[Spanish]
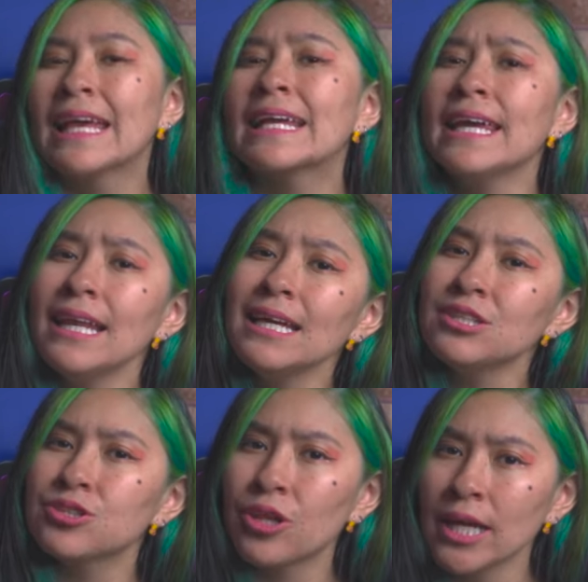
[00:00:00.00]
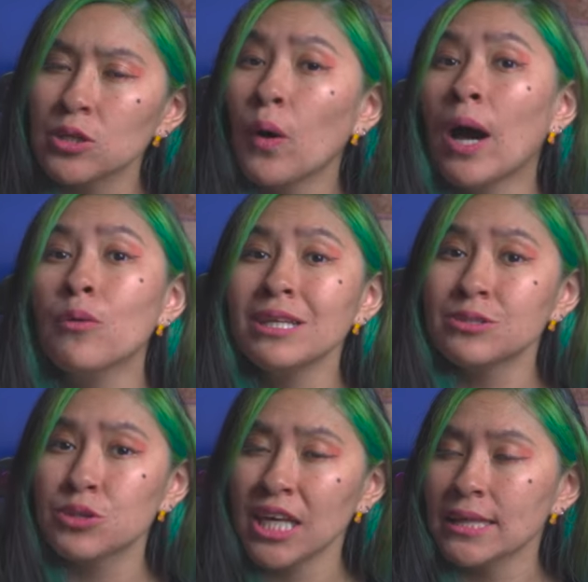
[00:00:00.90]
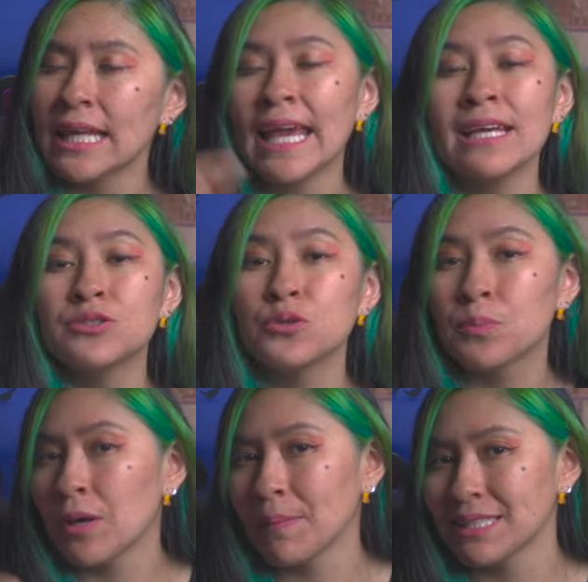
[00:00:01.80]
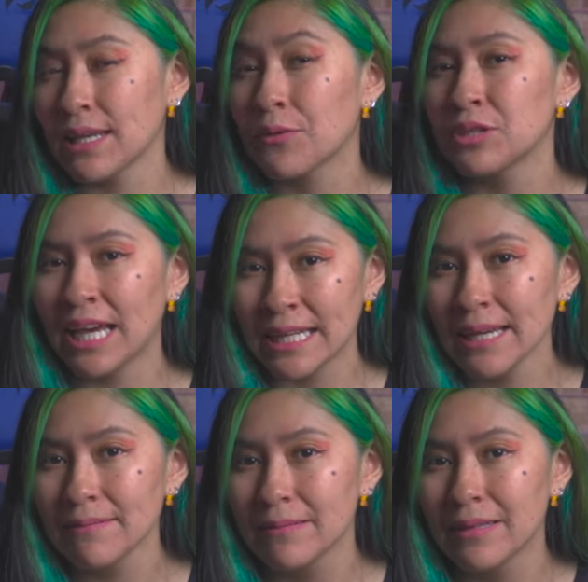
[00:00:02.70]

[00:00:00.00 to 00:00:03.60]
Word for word: quién le hizo daño a un estudiante en su propia secundaria.